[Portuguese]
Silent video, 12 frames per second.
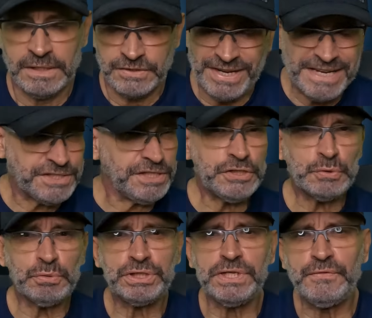Gente,
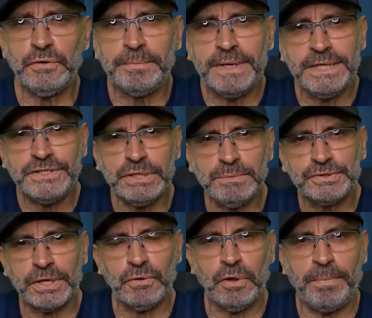indiscutivelmente que é o
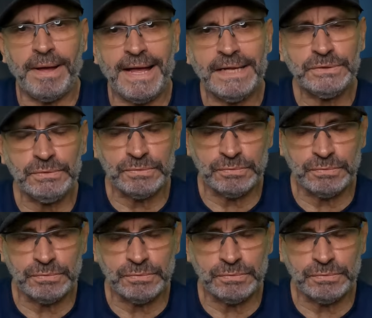Monteiro Lobato,